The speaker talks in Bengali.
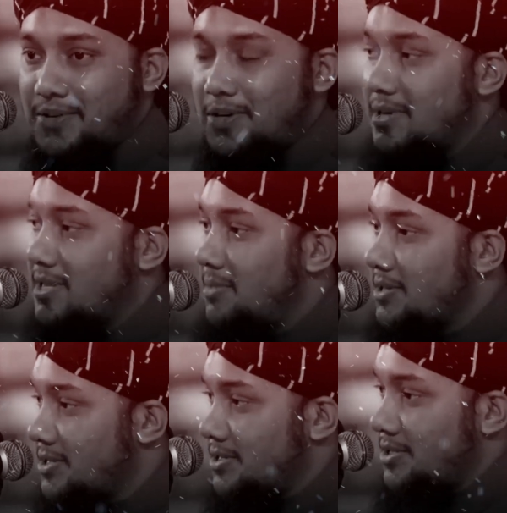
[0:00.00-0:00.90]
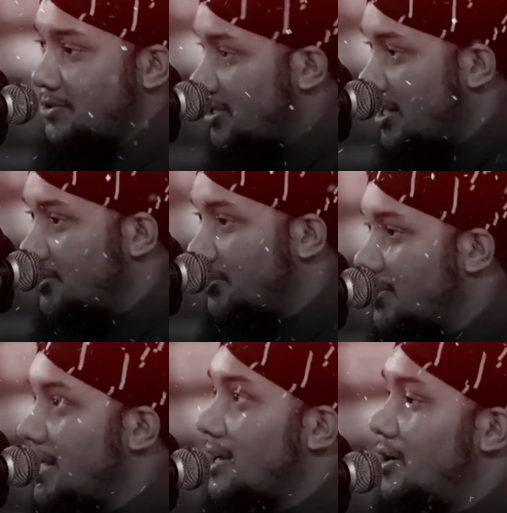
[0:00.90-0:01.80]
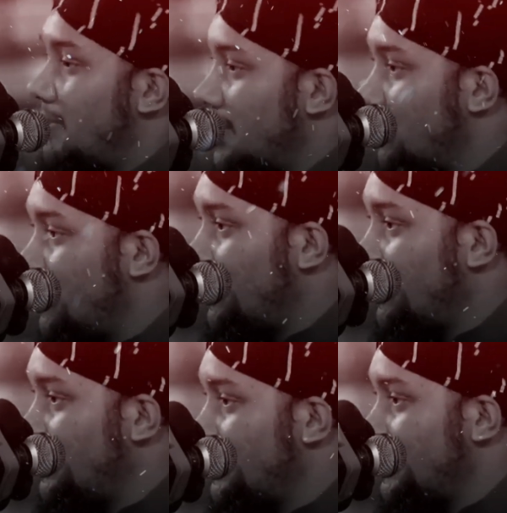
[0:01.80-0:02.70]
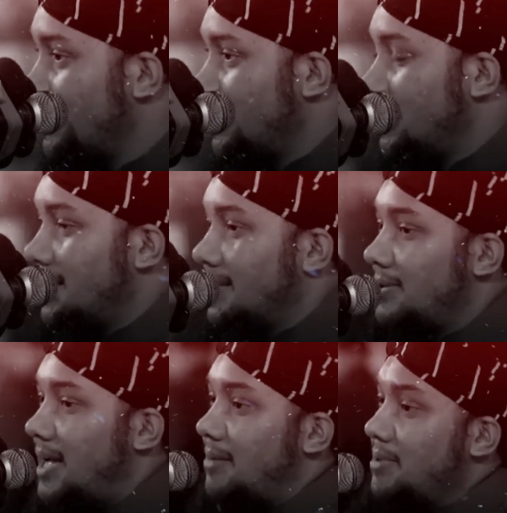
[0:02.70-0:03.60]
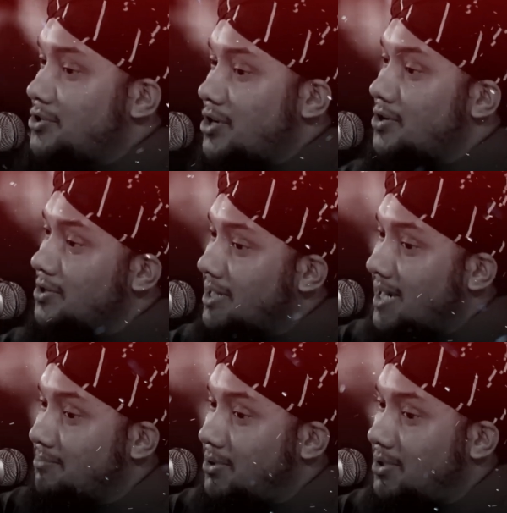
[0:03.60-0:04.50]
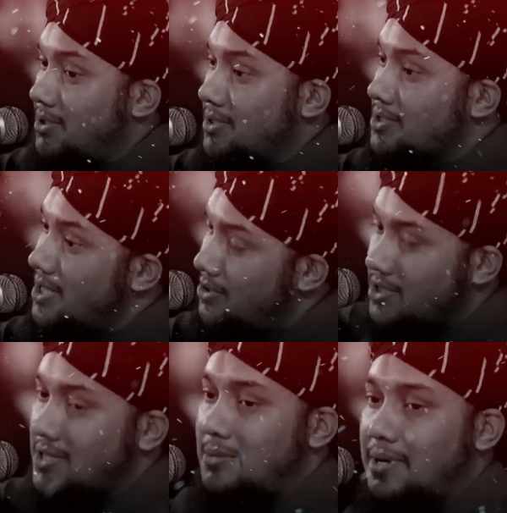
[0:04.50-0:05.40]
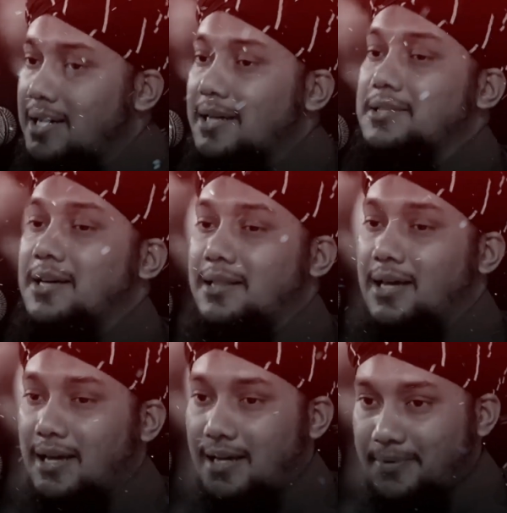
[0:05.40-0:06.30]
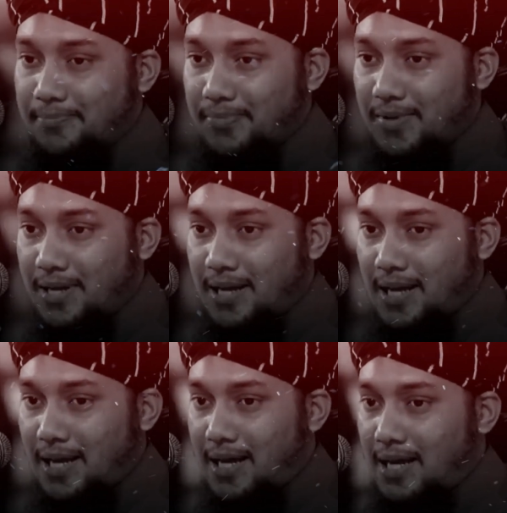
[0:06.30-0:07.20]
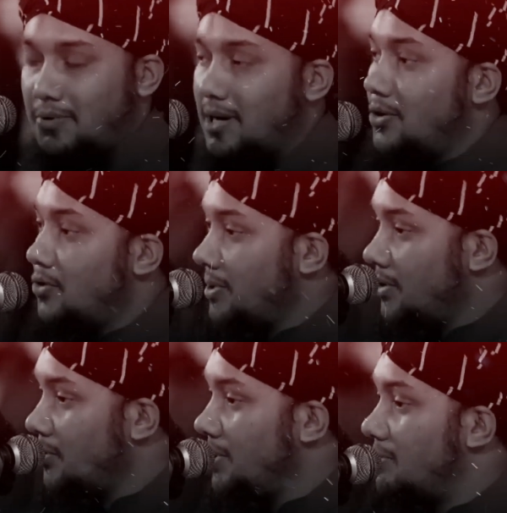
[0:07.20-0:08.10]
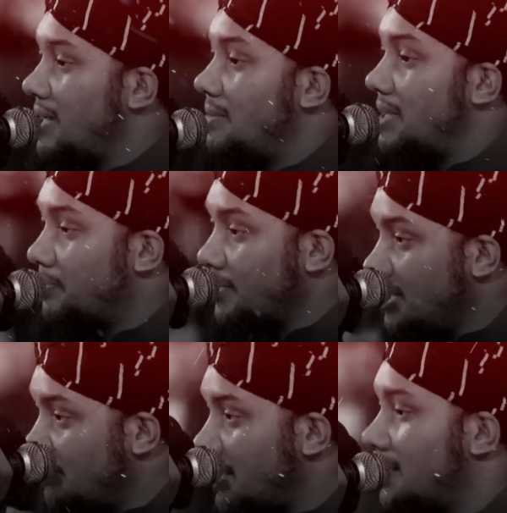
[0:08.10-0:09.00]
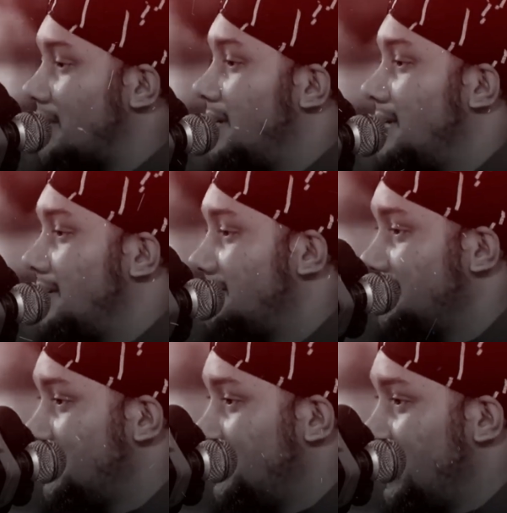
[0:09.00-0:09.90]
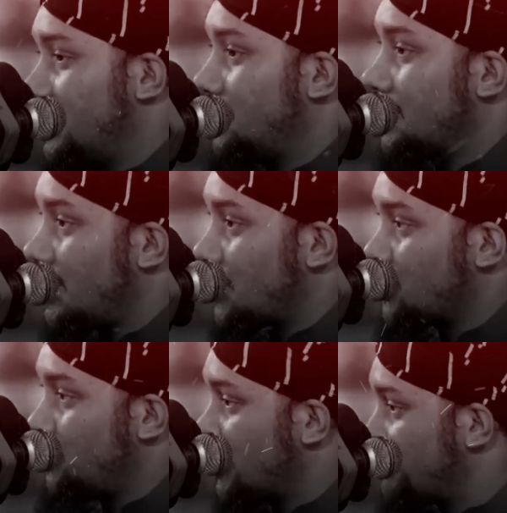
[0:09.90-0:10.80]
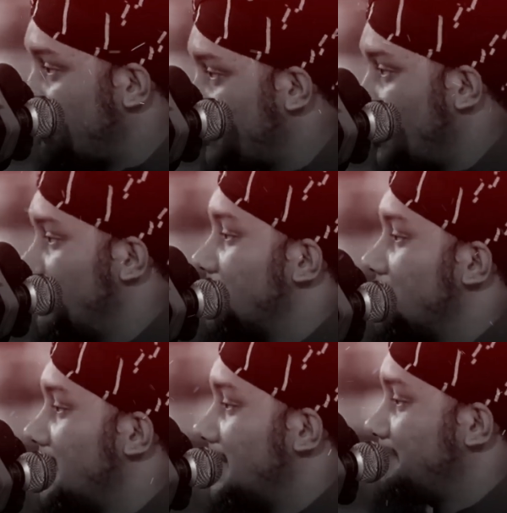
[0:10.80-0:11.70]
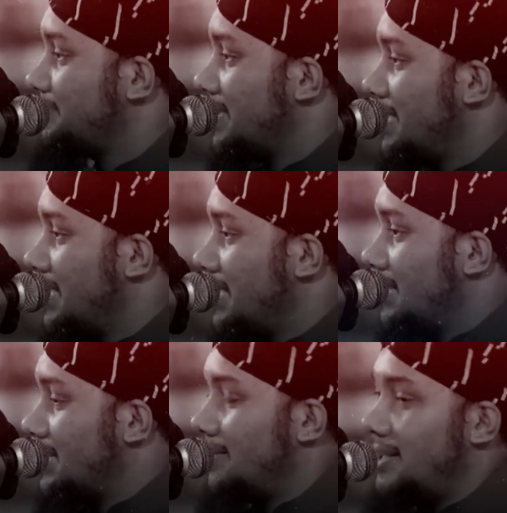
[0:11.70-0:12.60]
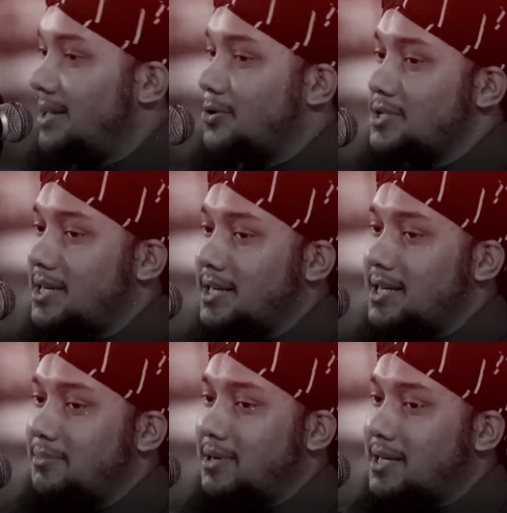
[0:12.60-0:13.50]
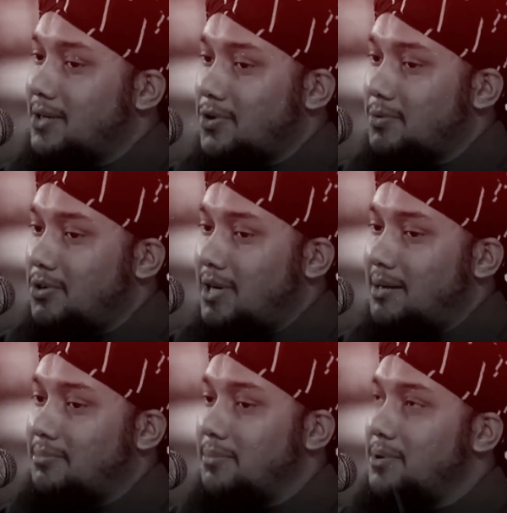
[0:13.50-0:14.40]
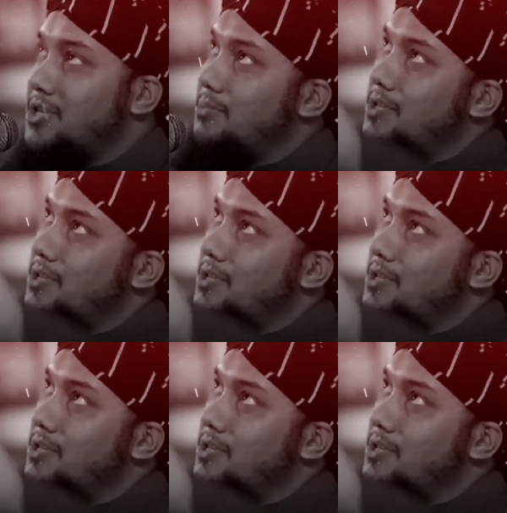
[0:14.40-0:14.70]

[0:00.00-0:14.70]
রমাদান মাস এসেছে রোজা রাখো কার আহ্বান এগুলো আমি যখন ডাকবো সেও যেন আমার ডাকে সাড়া দেয় আর ওয়ালিউ মিনুবি এবং আমার প্রতি ইমান রাখে এতে করে তারা সুপথ প্রাপ্ত হবে ইনশাল তাহলে রোজা রেখে আমরা কি করব আমরা বেশি